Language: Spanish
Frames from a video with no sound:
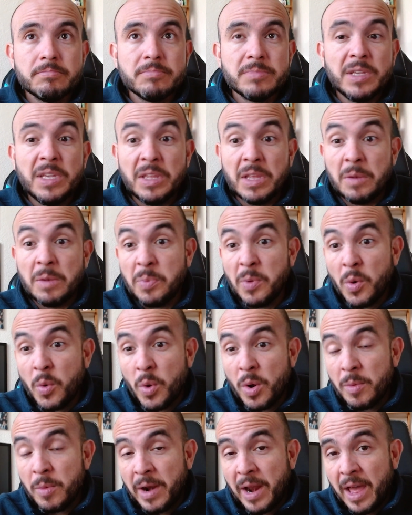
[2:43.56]
y del
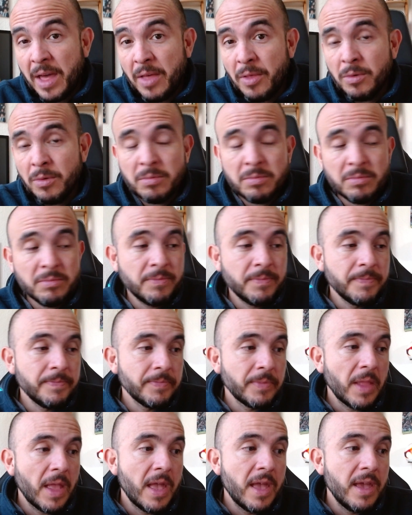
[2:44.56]
Piojo Alvarado,
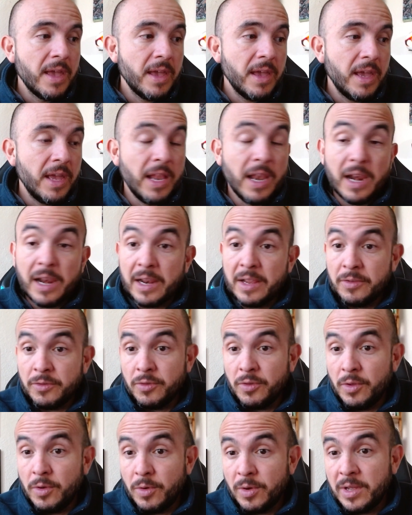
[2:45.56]
el
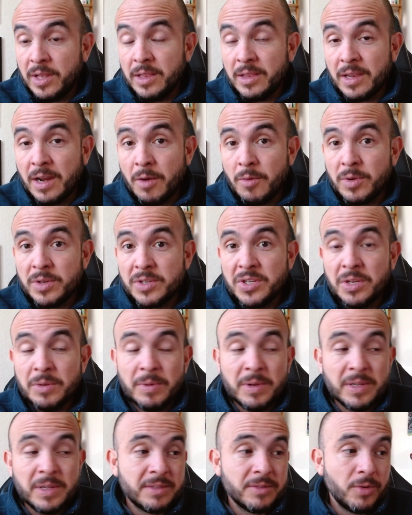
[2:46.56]
resto de lo que él trajo a
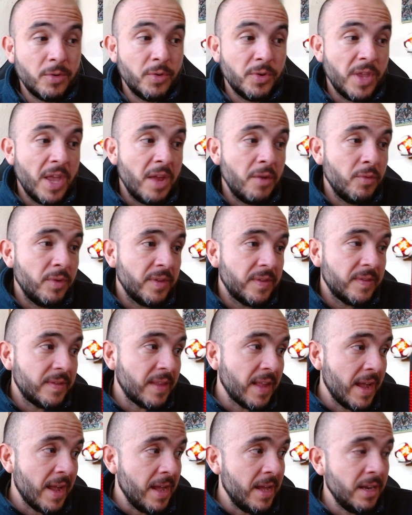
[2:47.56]
Chivas o ya no
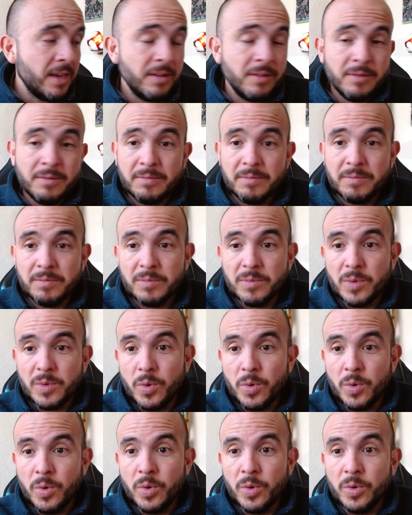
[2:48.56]
están,
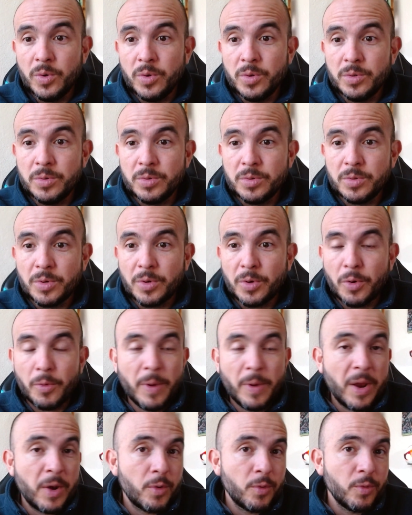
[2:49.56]
o
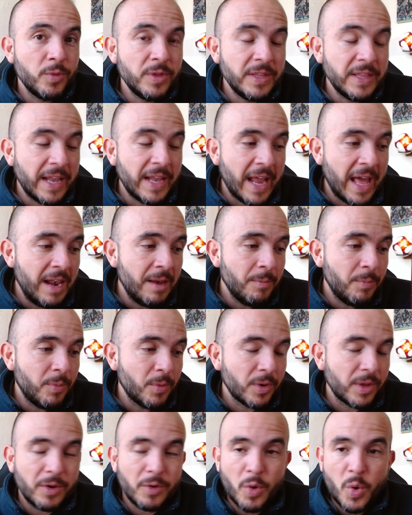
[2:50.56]
robaron un dineral
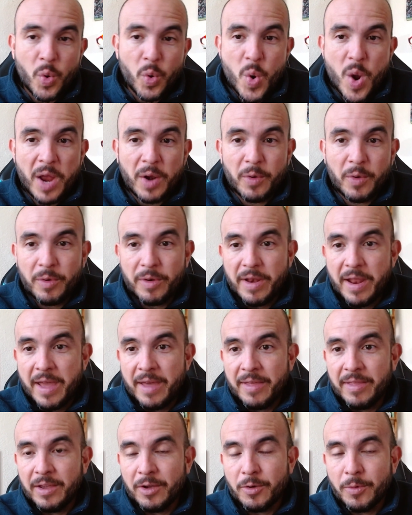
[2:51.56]
porque no jugaron
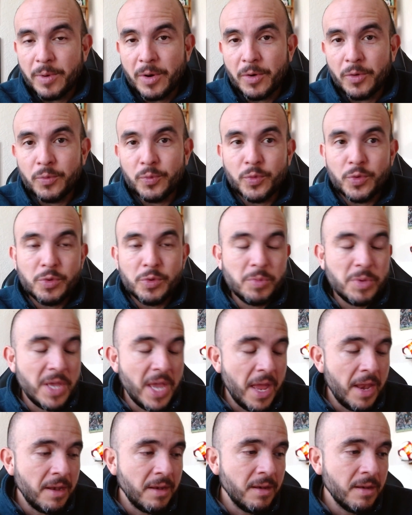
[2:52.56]
nada y cobraron muy
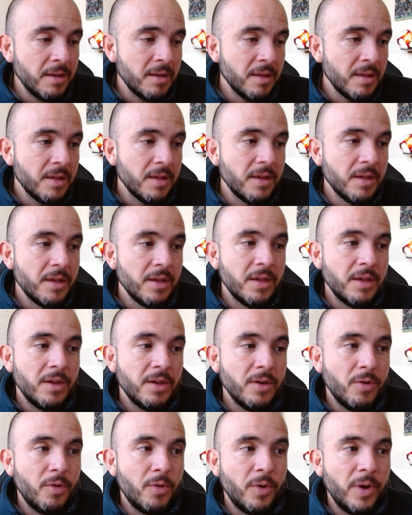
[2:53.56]
bien,
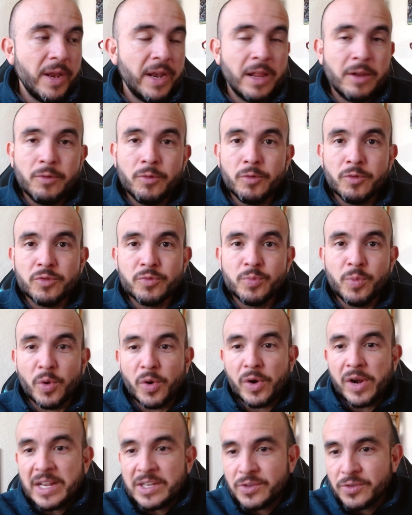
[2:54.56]
o eran unos
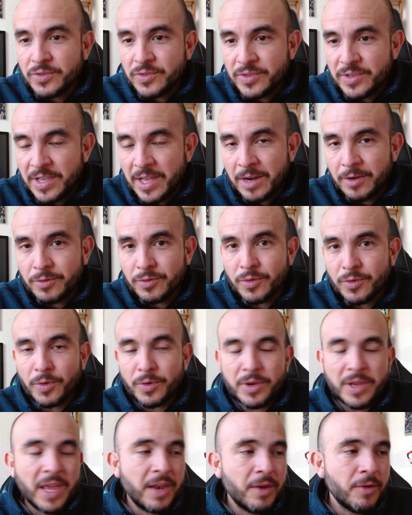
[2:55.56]
borrachos y ya los
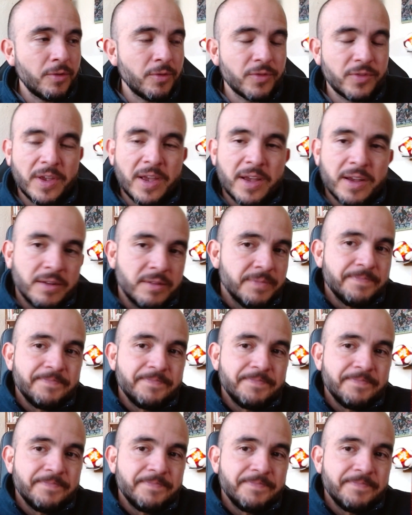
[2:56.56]
corrieron, o sea,